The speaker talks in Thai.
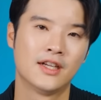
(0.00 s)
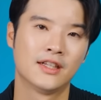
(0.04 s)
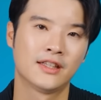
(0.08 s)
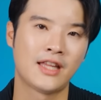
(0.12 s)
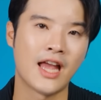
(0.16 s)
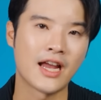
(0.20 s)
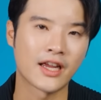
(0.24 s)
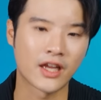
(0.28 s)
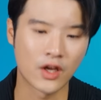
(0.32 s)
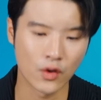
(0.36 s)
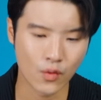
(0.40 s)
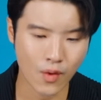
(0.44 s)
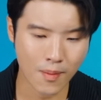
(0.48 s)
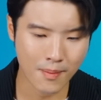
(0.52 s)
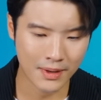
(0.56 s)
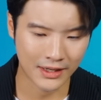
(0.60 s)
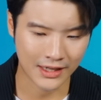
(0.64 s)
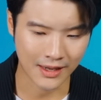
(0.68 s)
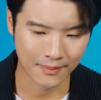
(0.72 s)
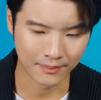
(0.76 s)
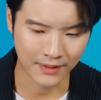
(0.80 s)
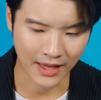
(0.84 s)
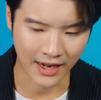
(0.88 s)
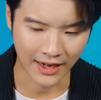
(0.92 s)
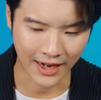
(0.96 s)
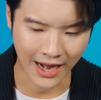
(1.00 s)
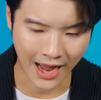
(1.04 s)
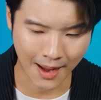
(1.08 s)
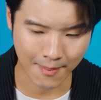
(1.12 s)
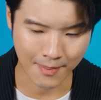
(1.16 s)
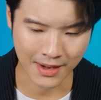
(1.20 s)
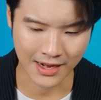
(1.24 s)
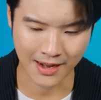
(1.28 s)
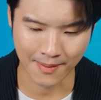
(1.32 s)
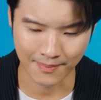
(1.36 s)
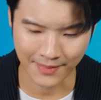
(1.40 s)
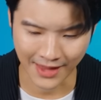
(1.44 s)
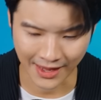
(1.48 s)
ถ้าคิดว่ามันทำแทนได้
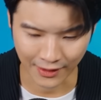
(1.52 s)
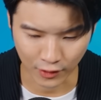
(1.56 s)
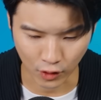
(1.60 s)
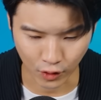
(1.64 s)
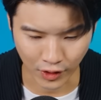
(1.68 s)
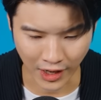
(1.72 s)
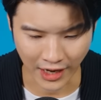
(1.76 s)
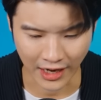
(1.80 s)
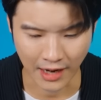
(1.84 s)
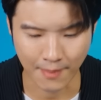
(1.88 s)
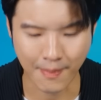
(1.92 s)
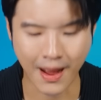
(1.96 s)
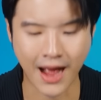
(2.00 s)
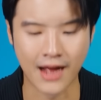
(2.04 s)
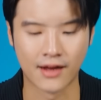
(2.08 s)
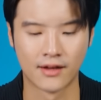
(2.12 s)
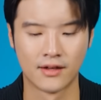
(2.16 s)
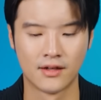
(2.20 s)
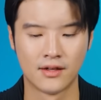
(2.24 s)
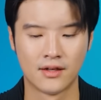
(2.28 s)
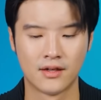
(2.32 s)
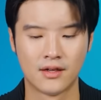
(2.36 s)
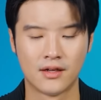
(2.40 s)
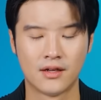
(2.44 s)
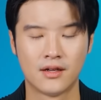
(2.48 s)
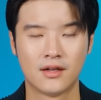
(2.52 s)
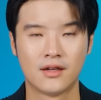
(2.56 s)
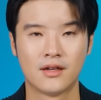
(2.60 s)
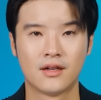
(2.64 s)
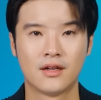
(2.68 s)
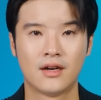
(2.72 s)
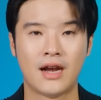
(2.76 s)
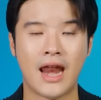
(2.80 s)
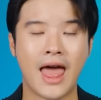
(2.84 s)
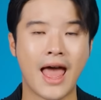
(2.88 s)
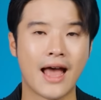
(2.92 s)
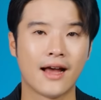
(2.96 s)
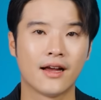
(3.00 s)
มันทำแทนตรงไหนได้บ้าง
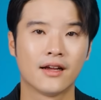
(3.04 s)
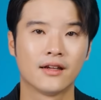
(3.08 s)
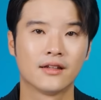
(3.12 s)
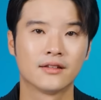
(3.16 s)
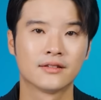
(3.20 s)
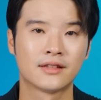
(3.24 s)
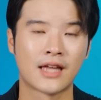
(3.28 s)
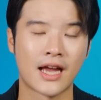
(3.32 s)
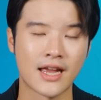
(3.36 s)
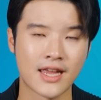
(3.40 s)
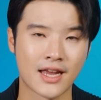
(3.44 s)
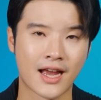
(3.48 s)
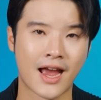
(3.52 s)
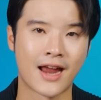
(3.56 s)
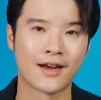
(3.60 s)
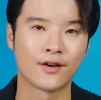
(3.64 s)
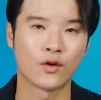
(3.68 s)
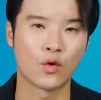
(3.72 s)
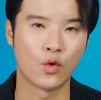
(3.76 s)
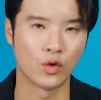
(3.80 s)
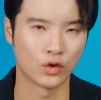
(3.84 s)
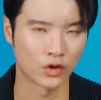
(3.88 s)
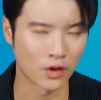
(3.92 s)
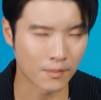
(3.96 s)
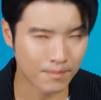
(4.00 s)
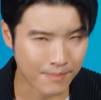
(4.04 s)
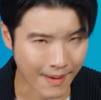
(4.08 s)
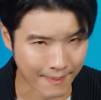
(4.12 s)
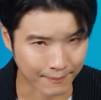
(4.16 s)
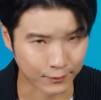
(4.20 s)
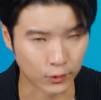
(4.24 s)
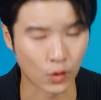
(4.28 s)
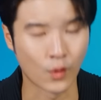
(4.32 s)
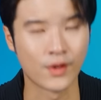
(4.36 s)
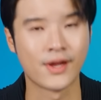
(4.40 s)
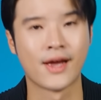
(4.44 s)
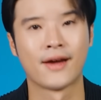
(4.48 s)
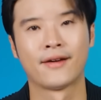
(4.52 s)
และถ้าอย่างนั้นคุณต้องปรับ
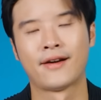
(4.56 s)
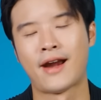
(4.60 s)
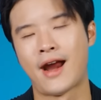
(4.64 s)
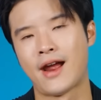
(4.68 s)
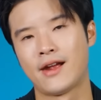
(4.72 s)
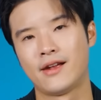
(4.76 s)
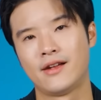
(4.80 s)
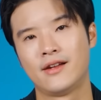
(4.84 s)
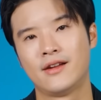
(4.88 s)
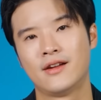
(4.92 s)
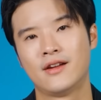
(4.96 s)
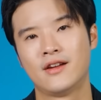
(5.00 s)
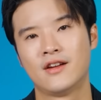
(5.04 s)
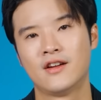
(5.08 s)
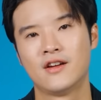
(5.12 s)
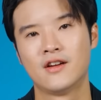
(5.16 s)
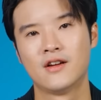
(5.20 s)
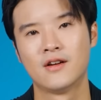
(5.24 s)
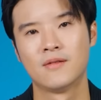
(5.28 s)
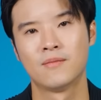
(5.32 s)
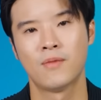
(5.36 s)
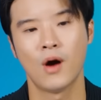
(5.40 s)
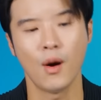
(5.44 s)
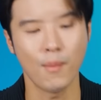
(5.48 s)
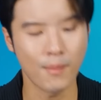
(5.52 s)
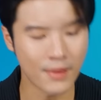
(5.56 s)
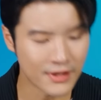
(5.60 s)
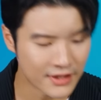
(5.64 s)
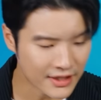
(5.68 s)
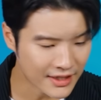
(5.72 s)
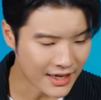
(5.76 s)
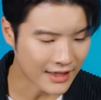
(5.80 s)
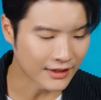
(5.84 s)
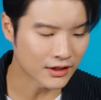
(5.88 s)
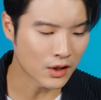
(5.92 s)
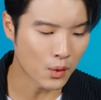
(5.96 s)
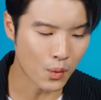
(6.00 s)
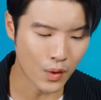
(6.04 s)
ตัวอย่างไรเพราะมิฉะ
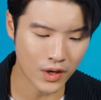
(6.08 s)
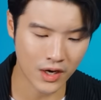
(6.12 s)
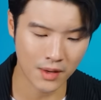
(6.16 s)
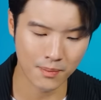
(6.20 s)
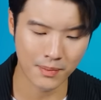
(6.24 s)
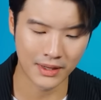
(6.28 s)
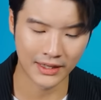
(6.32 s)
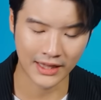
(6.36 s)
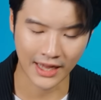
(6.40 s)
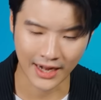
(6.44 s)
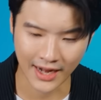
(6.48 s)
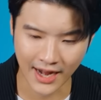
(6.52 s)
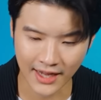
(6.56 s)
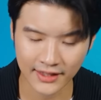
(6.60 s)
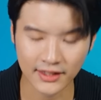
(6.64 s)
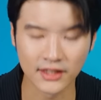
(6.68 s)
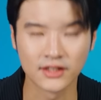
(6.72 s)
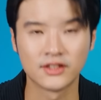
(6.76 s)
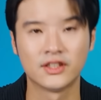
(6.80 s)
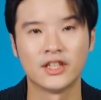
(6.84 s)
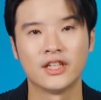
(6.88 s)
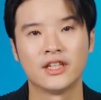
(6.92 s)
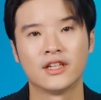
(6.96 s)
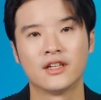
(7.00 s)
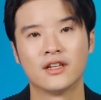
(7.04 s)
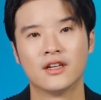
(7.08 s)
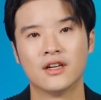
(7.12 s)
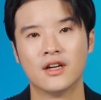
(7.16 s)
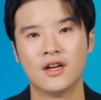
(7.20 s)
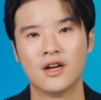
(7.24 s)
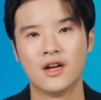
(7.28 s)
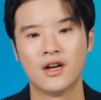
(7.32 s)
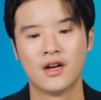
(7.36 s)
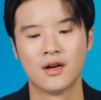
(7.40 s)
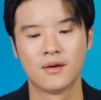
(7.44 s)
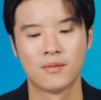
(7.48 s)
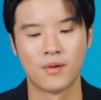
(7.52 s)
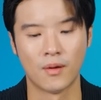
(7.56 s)
นั้นถ้าวันนึงมันแทนได้จริ
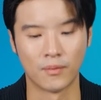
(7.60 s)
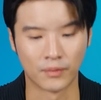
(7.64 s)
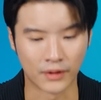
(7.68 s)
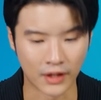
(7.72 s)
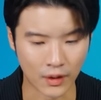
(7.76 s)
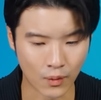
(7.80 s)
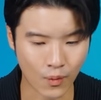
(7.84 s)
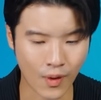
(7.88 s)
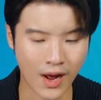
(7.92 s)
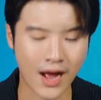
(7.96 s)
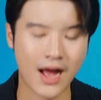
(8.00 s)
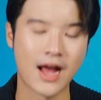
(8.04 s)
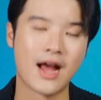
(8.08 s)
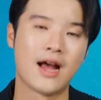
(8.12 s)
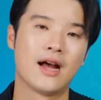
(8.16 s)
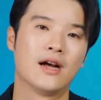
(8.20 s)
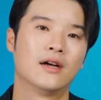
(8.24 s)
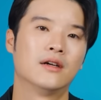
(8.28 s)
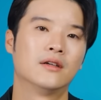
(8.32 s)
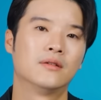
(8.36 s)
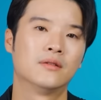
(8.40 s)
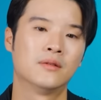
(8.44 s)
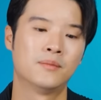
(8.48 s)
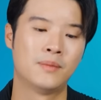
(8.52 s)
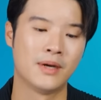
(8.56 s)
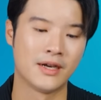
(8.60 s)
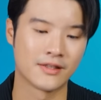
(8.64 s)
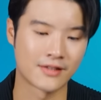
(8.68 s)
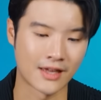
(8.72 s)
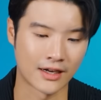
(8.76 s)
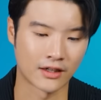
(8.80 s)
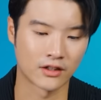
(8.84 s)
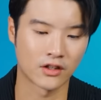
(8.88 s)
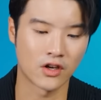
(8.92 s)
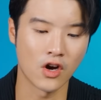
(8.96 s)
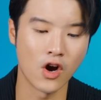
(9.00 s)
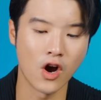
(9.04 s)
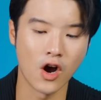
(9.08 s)
งๆผมคิดว่าบริษั
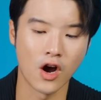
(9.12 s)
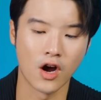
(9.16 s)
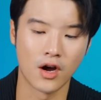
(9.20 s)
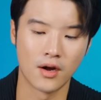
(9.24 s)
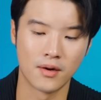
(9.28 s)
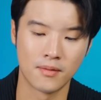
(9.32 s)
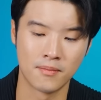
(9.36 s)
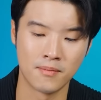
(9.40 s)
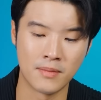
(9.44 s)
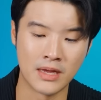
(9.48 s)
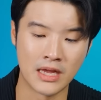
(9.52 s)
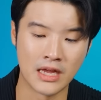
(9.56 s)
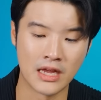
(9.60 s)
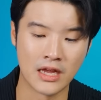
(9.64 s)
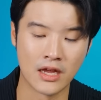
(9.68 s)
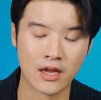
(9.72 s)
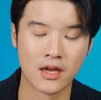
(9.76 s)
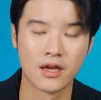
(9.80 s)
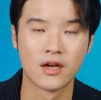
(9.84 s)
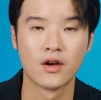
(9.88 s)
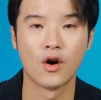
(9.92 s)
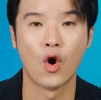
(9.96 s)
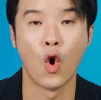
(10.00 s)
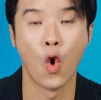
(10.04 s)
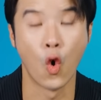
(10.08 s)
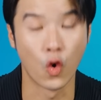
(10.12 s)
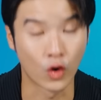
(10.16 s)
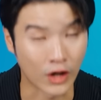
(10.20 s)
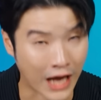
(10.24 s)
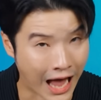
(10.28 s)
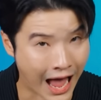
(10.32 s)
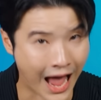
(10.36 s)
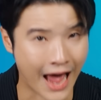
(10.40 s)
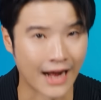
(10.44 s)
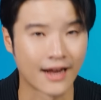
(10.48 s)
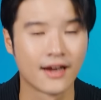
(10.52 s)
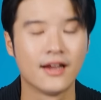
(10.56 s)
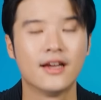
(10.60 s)
ทก็มีโอ
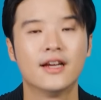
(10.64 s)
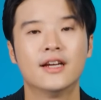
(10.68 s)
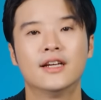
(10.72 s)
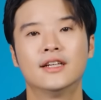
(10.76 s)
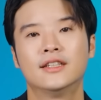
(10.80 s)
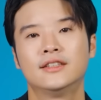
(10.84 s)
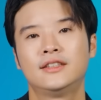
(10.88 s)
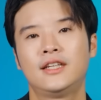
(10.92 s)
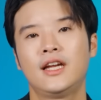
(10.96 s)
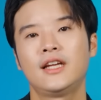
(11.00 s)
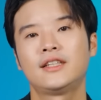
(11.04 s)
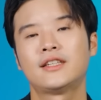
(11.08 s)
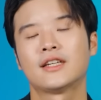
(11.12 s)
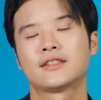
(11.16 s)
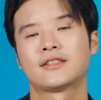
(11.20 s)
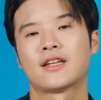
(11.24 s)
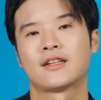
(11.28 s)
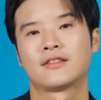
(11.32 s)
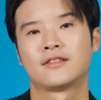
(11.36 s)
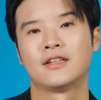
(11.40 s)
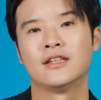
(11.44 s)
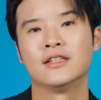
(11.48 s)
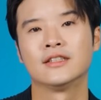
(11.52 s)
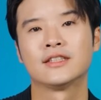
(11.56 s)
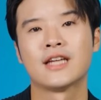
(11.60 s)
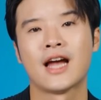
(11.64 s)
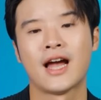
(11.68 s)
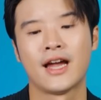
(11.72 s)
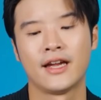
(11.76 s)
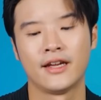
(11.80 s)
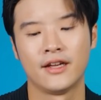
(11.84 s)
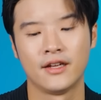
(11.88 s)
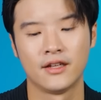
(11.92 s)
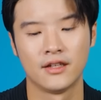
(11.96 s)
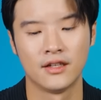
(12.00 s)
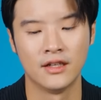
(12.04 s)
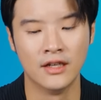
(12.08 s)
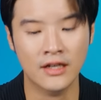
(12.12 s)
กาสที่จะตัดสินใจ
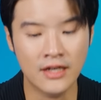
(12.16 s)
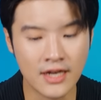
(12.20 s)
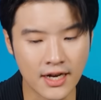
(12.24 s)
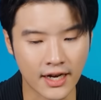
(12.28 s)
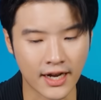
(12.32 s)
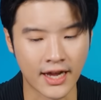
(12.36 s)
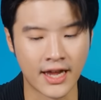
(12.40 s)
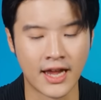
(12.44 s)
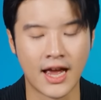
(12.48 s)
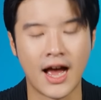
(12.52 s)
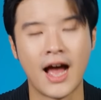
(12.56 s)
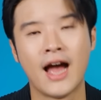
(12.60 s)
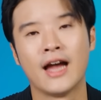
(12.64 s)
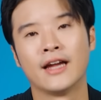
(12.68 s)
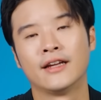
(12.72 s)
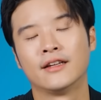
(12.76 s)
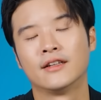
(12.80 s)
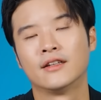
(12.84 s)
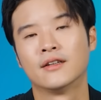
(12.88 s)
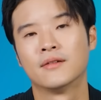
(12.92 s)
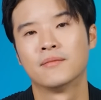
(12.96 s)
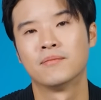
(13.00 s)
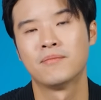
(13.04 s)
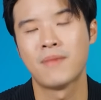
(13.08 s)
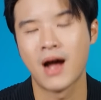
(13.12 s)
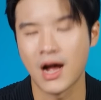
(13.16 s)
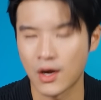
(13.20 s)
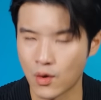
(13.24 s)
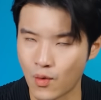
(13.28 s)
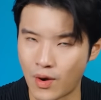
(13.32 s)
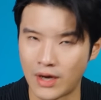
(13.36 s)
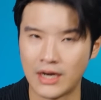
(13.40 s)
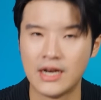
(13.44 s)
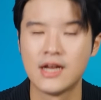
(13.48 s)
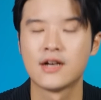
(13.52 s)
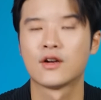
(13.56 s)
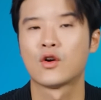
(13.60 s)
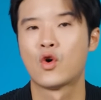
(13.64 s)
เลือก AI มากก
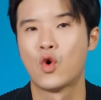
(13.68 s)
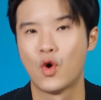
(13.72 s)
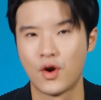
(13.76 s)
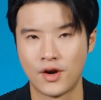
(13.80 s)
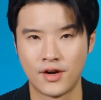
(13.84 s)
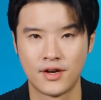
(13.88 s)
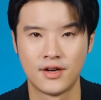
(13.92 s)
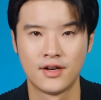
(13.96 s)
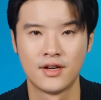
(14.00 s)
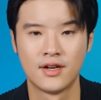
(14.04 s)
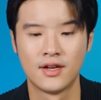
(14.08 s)
ว่าเลือกคน